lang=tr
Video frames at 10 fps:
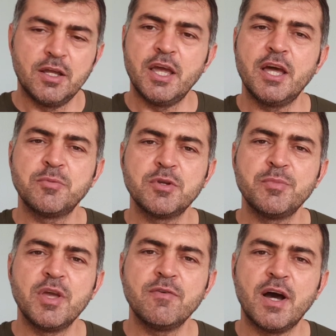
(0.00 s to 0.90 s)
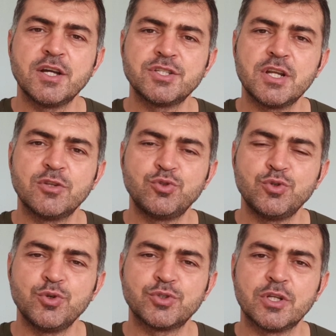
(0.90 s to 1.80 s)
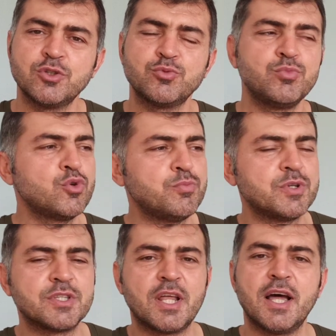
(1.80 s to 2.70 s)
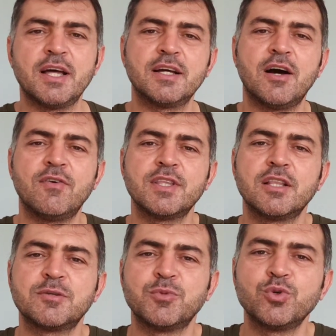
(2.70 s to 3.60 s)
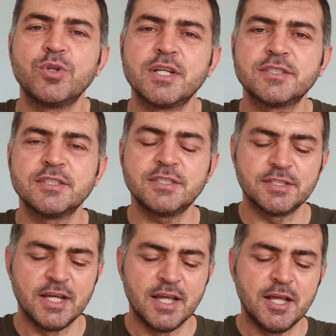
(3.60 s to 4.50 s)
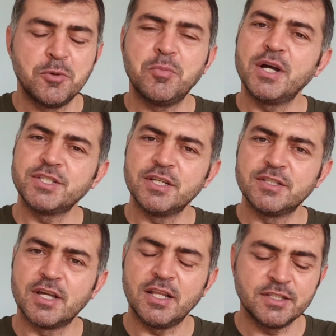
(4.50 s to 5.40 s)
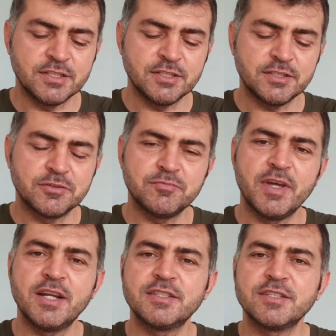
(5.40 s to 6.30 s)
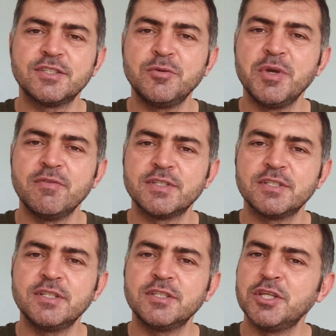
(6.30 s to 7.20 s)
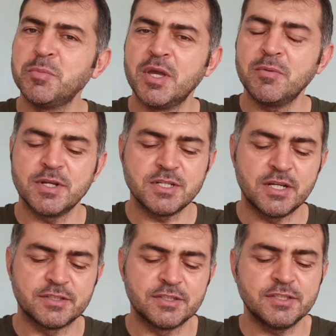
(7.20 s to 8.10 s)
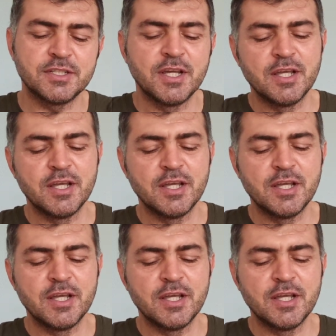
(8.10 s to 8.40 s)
Eğer bir meyve ağacına düşünüyorsanız büyük bir dala hava daldırma uygularsınız. Bahçenize alırsınız ve ertesi yıl meyvesini yemeye başlarsınız.